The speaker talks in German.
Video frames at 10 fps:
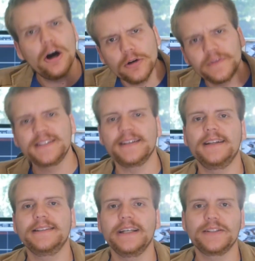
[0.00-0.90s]
Auch wenn
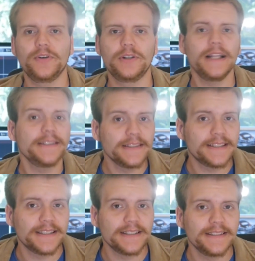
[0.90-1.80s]
San Andreas von
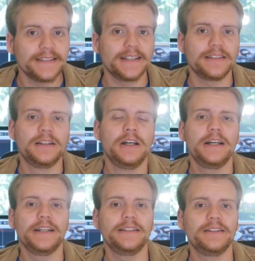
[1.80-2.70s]
anderen Kritikern
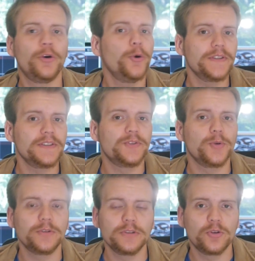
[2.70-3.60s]
in höchsten
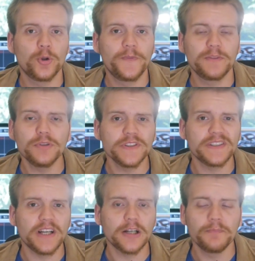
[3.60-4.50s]
Tönen gelobt wird, muss
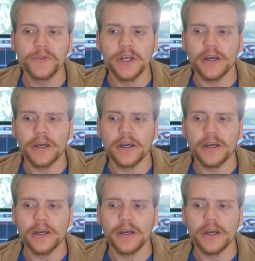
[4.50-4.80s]
ich sagen,